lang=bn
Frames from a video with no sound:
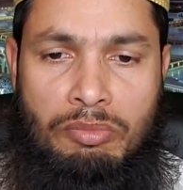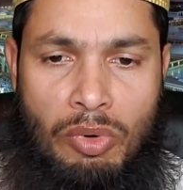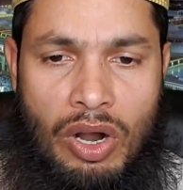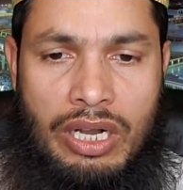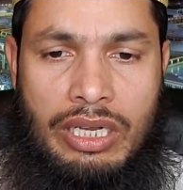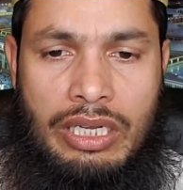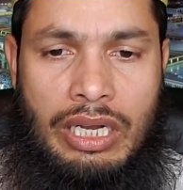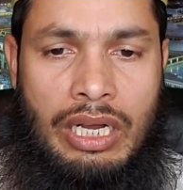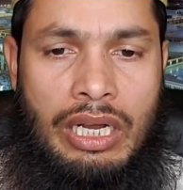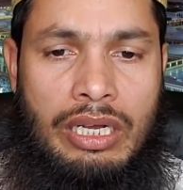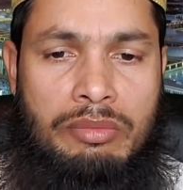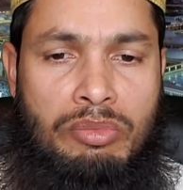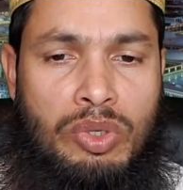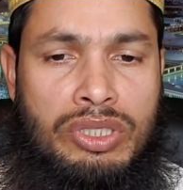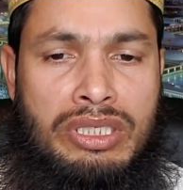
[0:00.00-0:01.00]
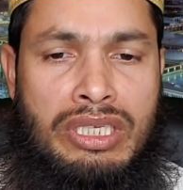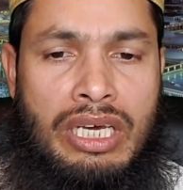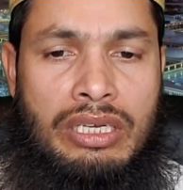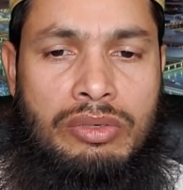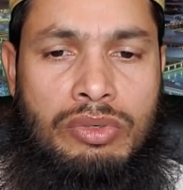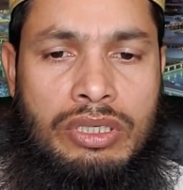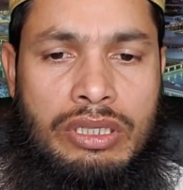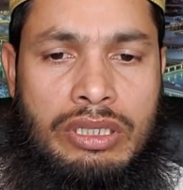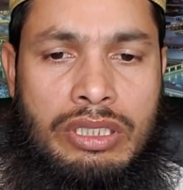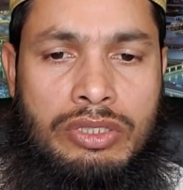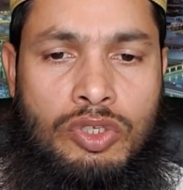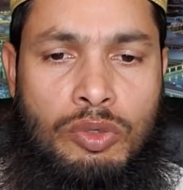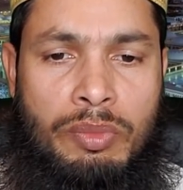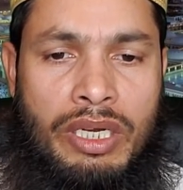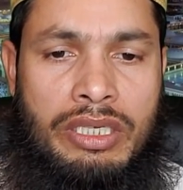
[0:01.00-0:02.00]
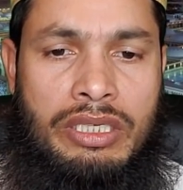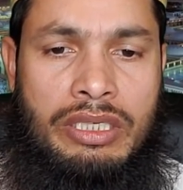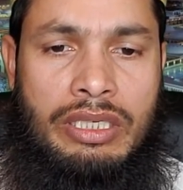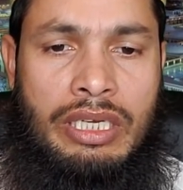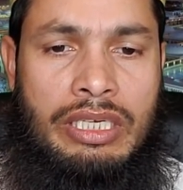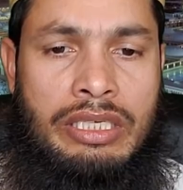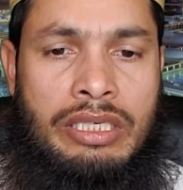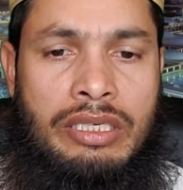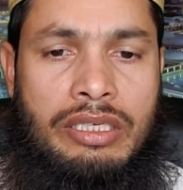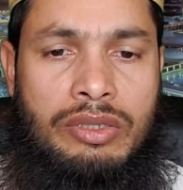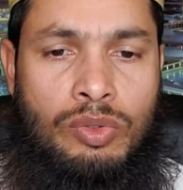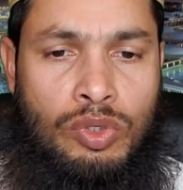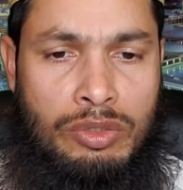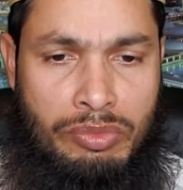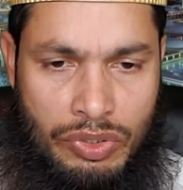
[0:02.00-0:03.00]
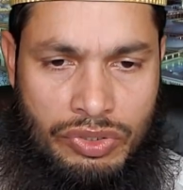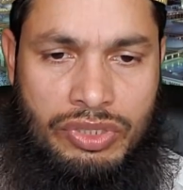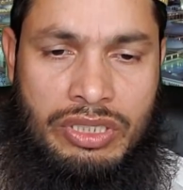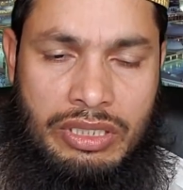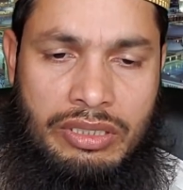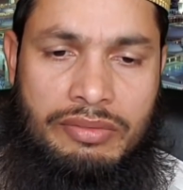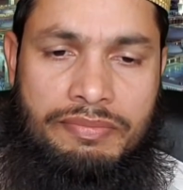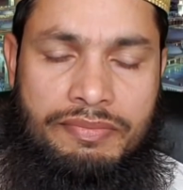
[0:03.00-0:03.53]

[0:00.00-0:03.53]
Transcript: মক্কা মদিনার ঐতিহ্যবাহী এই দুই মসজিদ